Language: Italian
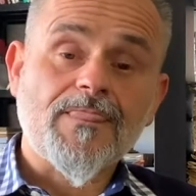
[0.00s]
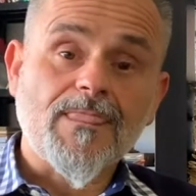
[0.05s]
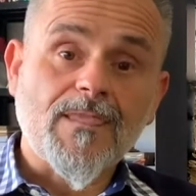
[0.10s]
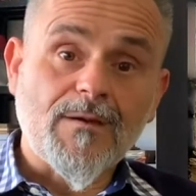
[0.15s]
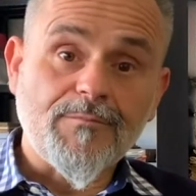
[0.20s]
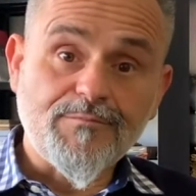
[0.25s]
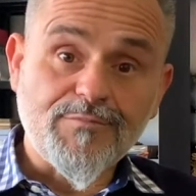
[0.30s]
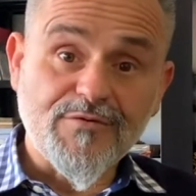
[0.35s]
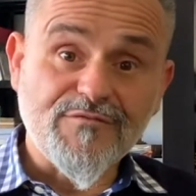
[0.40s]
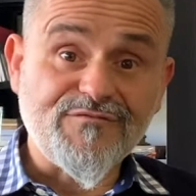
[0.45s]

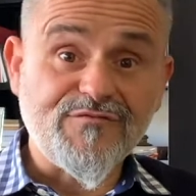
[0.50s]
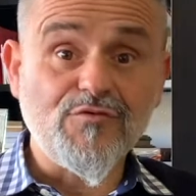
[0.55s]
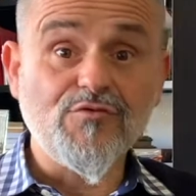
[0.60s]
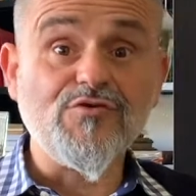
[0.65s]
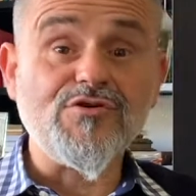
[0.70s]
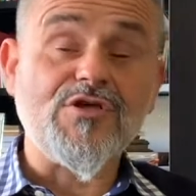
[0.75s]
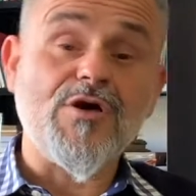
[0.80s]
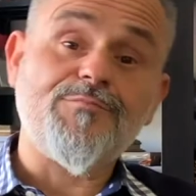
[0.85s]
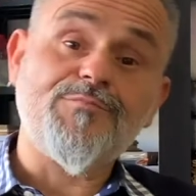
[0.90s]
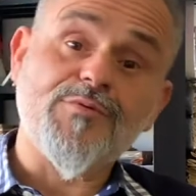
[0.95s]
più
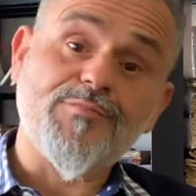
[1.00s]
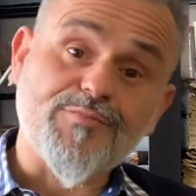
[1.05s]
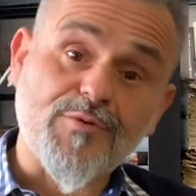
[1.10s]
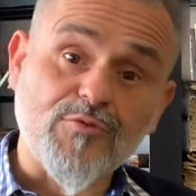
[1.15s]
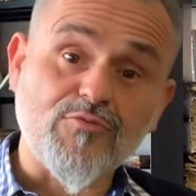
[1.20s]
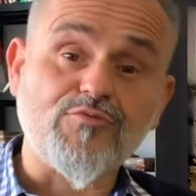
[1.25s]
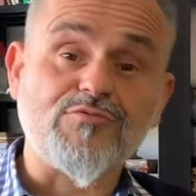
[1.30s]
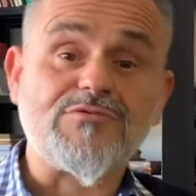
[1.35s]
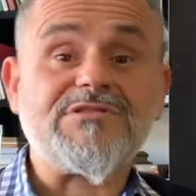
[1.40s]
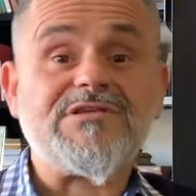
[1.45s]
fluido e più
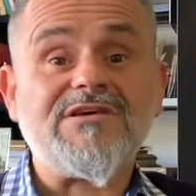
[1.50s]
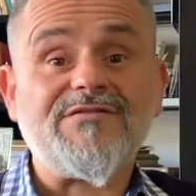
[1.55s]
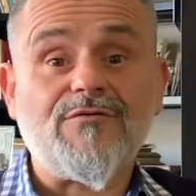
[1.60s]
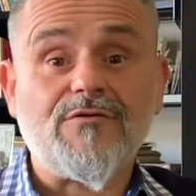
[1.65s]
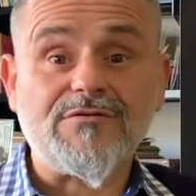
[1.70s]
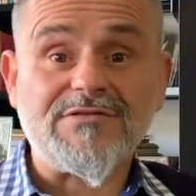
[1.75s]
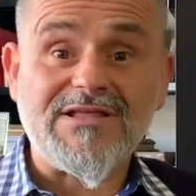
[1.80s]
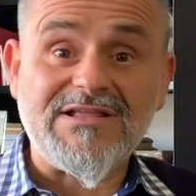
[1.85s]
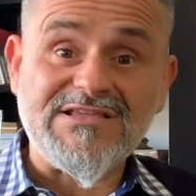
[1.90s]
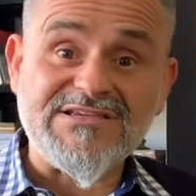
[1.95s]
produttivo,
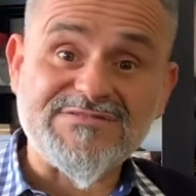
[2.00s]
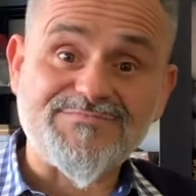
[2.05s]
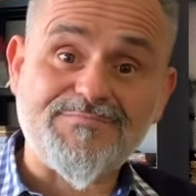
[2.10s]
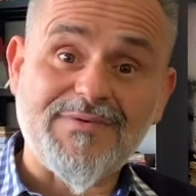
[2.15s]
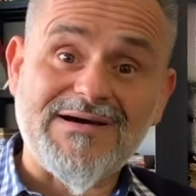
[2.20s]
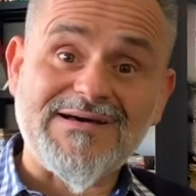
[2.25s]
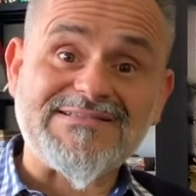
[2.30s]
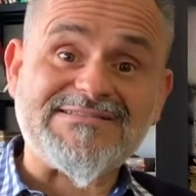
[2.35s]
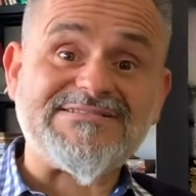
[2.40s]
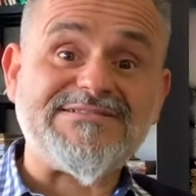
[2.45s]
con degli
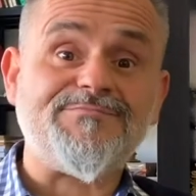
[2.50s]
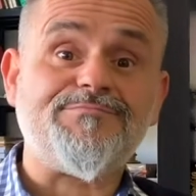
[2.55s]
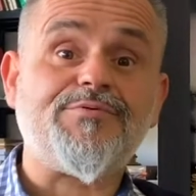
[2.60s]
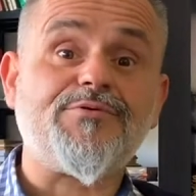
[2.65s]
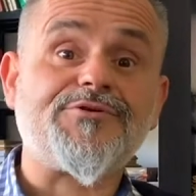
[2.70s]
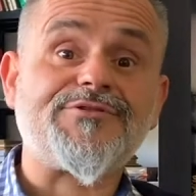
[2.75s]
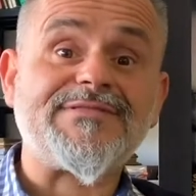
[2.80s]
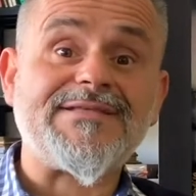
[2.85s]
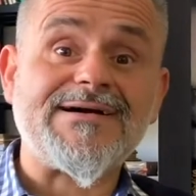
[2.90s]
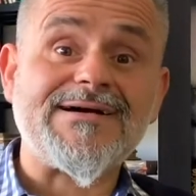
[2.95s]
spazi
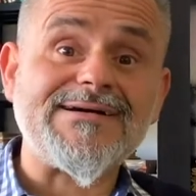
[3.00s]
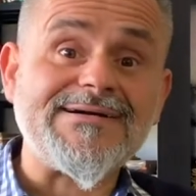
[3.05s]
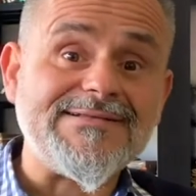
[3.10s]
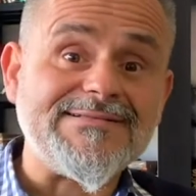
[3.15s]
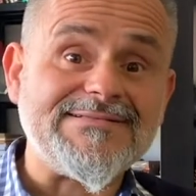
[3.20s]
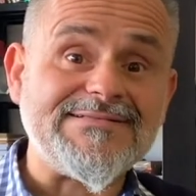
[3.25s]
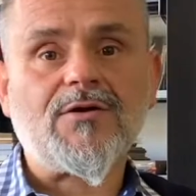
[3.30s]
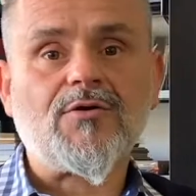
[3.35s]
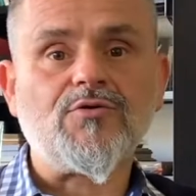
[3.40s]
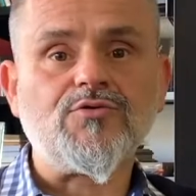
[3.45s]

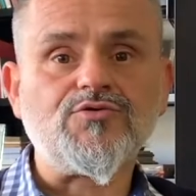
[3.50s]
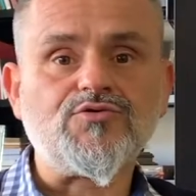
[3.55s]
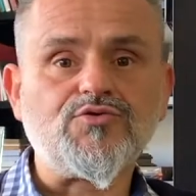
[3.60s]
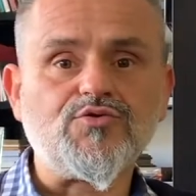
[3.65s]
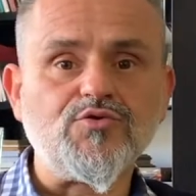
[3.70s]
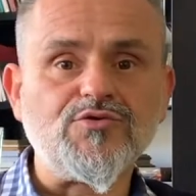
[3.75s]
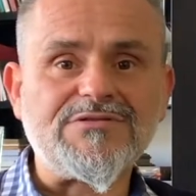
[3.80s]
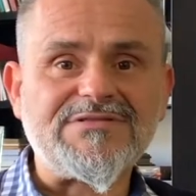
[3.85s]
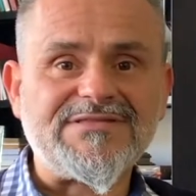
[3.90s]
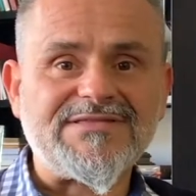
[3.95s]
importanti, con
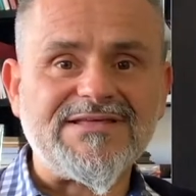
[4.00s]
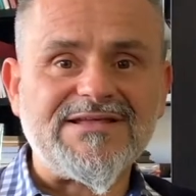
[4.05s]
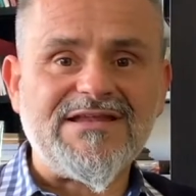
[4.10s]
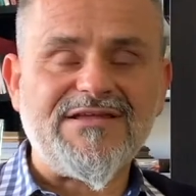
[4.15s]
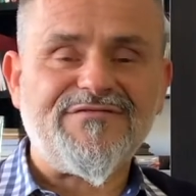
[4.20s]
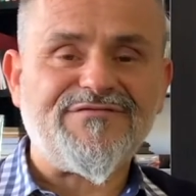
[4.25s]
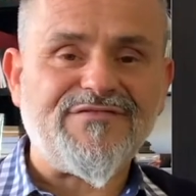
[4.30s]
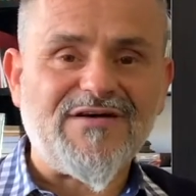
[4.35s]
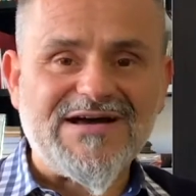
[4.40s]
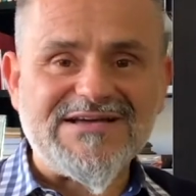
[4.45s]
tutte le
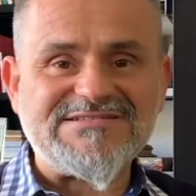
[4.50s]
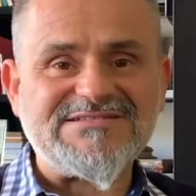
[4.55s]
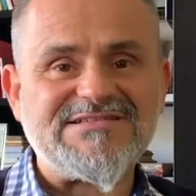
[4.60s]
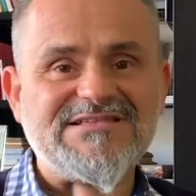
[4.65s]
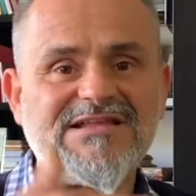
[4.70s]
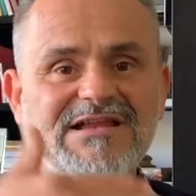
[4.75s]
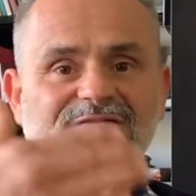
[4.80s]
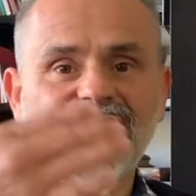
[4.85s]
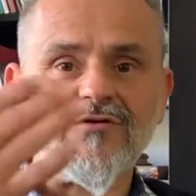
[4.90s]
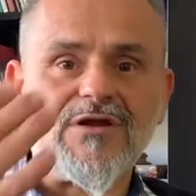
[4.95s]
fasi
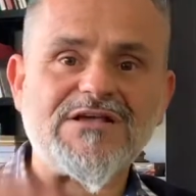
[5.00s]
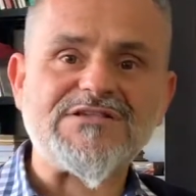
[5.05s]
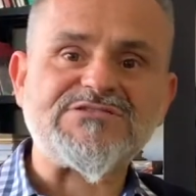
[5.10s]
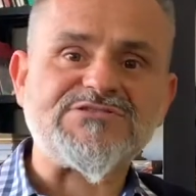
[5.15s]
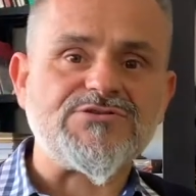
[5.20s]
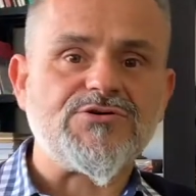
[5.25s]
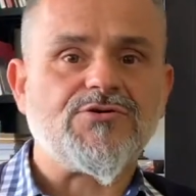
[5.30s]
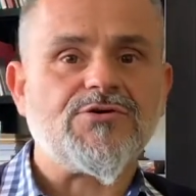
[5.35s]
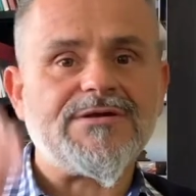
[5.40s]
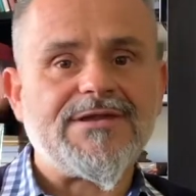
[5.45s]
di
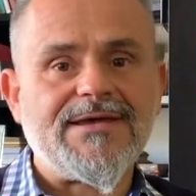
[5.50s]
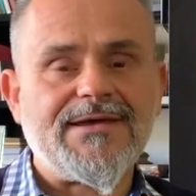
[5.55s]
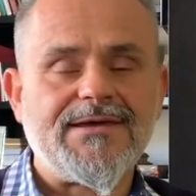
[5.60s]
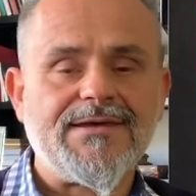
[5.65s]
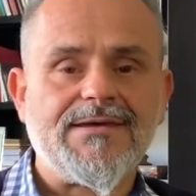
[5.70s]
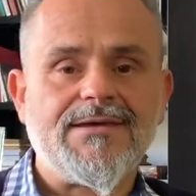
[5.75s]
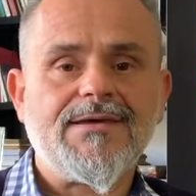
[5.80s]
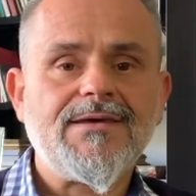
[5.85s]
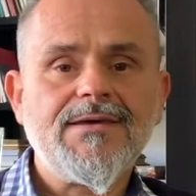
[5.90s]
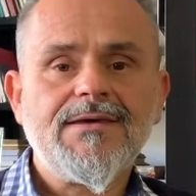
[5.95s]

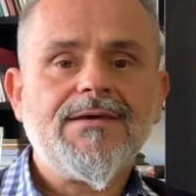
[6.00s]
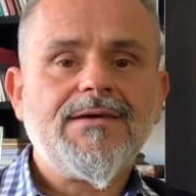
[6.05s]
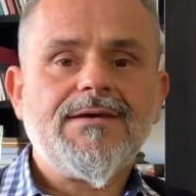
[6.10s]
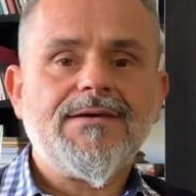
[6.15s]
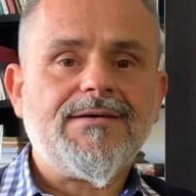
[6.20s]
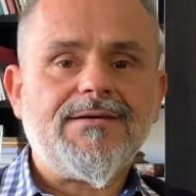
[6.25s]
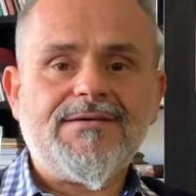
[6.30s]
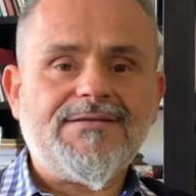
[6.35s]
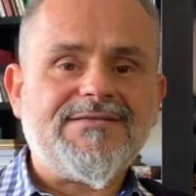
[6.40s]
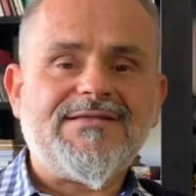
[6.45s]
lavorazione
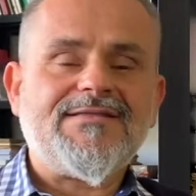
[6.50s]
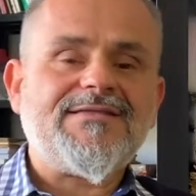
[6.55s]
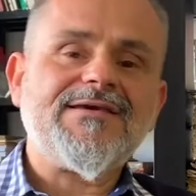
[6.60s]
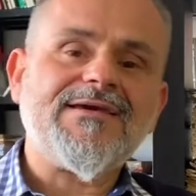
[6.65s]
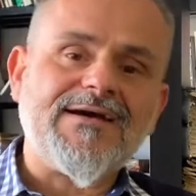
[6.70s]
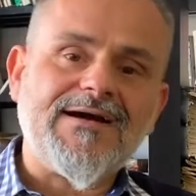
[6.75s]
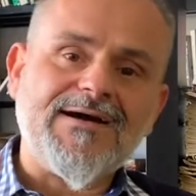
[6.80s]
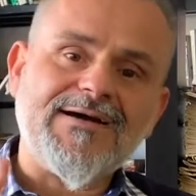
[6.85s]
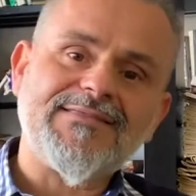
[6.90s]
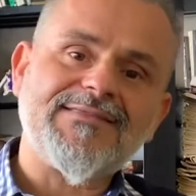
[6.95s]
eh,
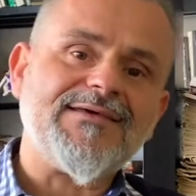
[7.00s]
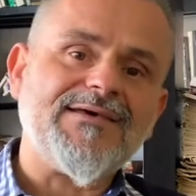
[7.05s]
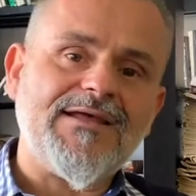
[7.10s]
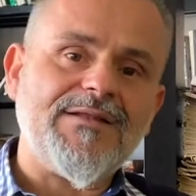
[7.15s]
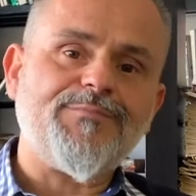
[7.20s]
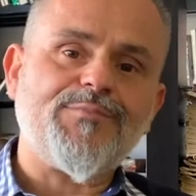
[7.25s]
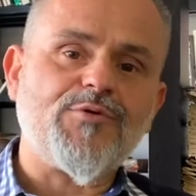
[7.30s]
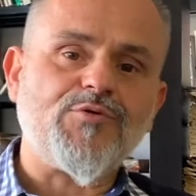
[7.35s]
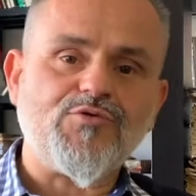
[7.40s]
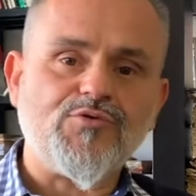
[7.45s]
dedicate al
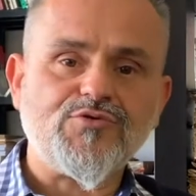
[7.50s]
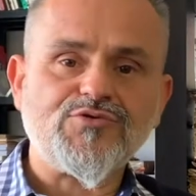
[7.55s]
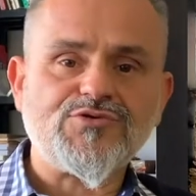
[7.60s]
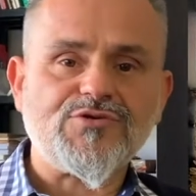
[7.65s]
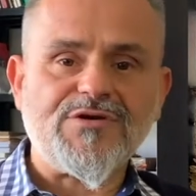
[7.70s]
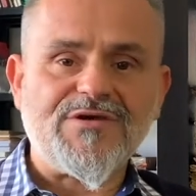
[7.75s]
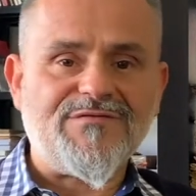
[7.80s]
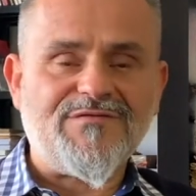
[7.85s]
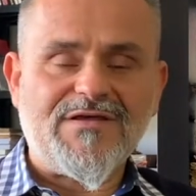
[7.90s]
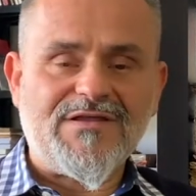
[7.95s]

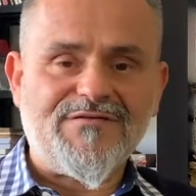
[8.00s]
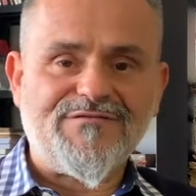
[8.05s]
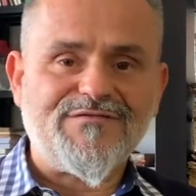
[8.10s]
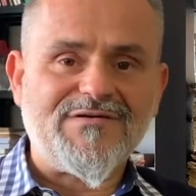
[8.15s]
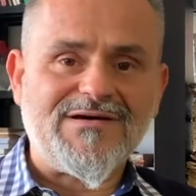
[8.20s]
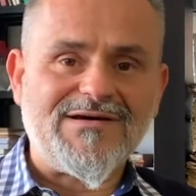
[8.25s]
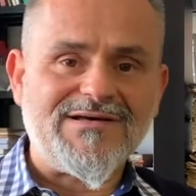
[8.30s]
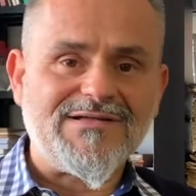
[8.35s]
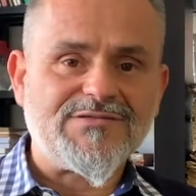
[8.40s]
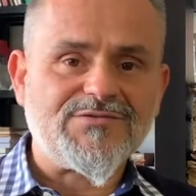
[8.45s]
prodotto che viene
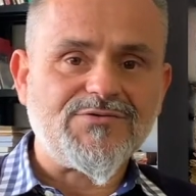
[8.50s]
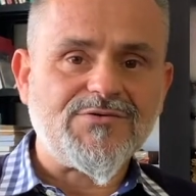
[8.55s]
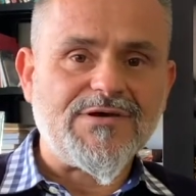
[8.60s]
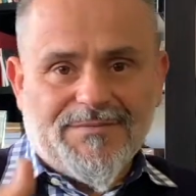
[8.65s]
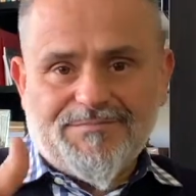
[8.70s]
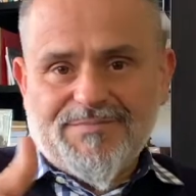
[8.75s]
fatto. Eh.